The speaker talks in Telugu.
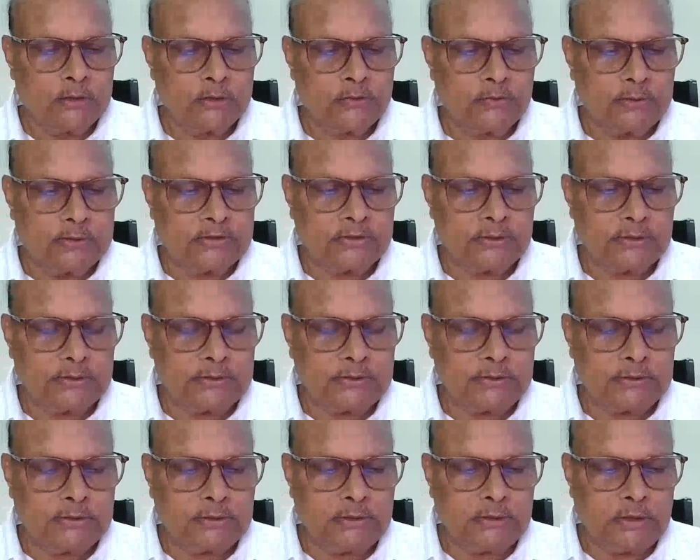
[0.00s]
స్వేచ్ఛ
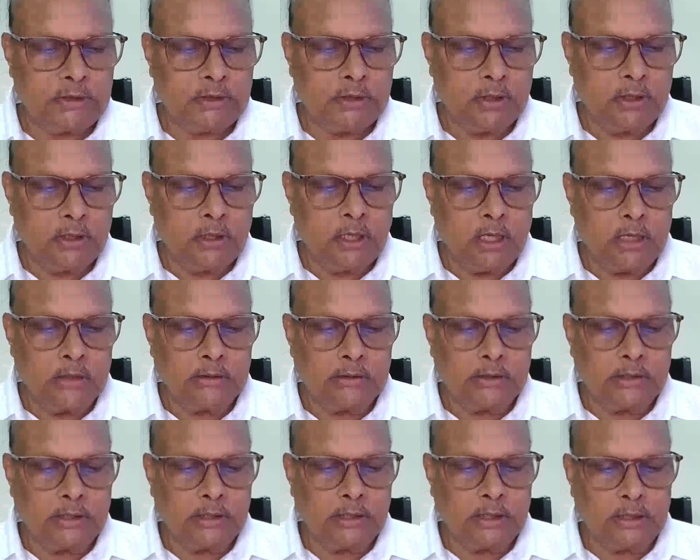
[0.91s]
ఇచ్చింది
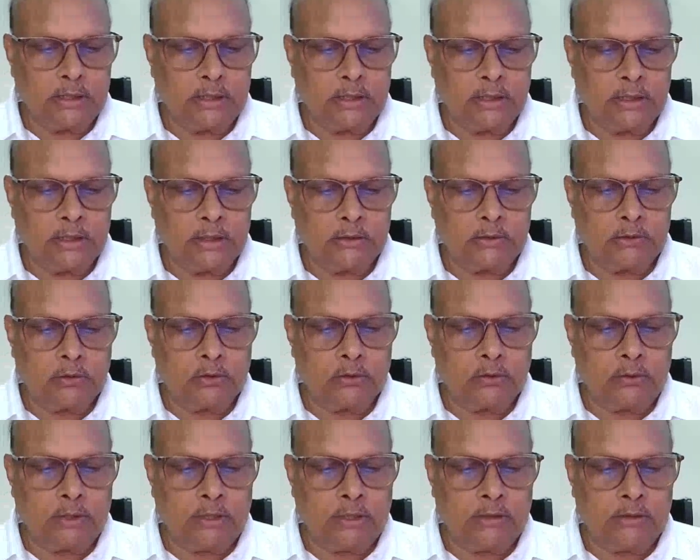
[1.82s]
ఆర్థికంగా
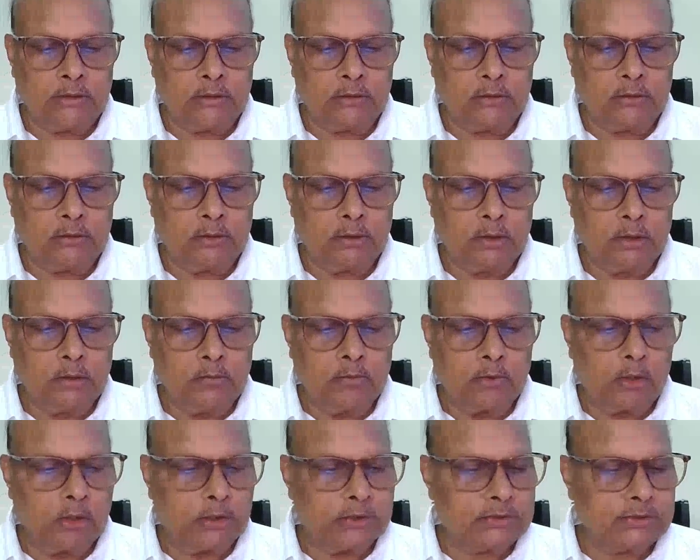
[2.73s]
నిలదొక్కునేందుకు
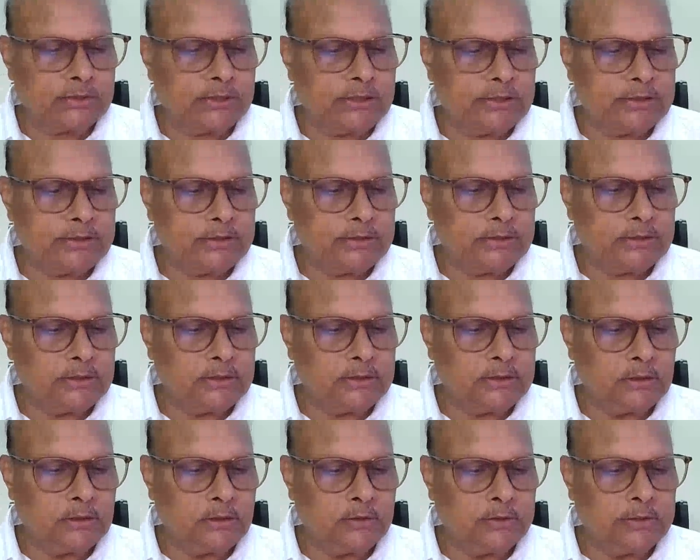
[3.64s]
ప్రోత్సహించింది
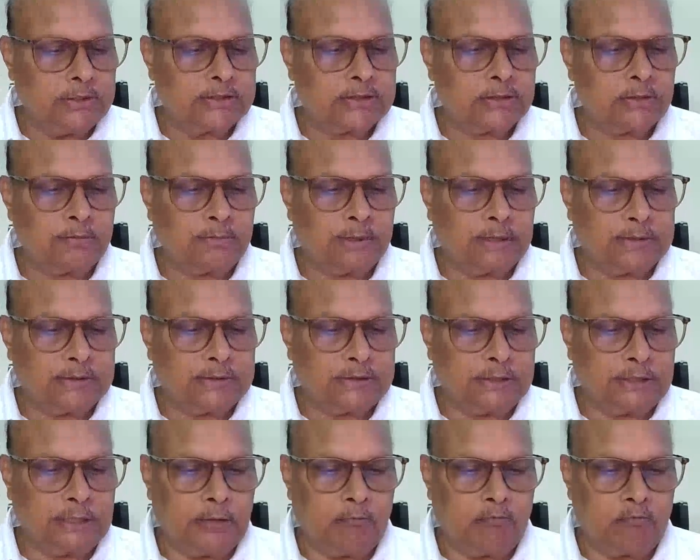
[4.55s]
తెలుగుదేశం
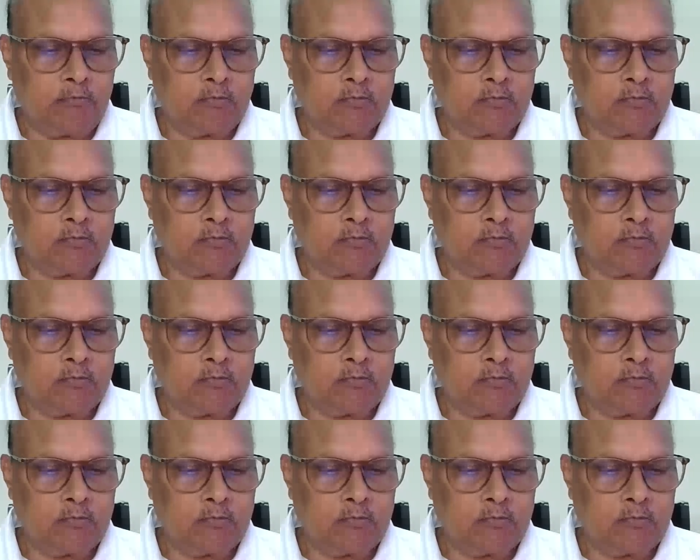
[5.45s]
పార్టీని